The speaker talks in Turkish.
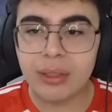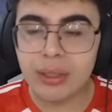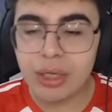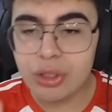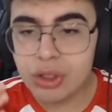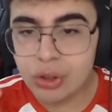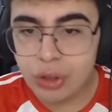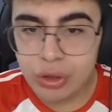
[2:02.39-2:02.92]

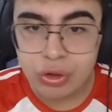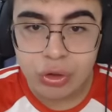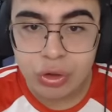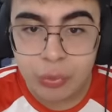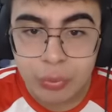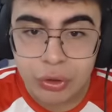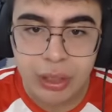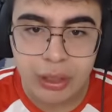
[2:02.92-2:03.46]
kaç,
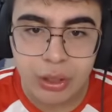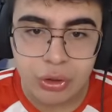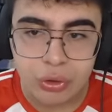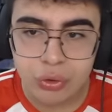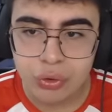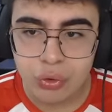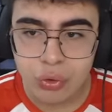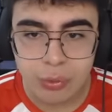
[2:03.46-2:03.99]
kaçıyordu buradan
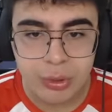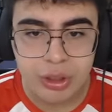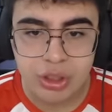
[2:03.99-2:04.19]
kaçıyordu diyor. Önümüze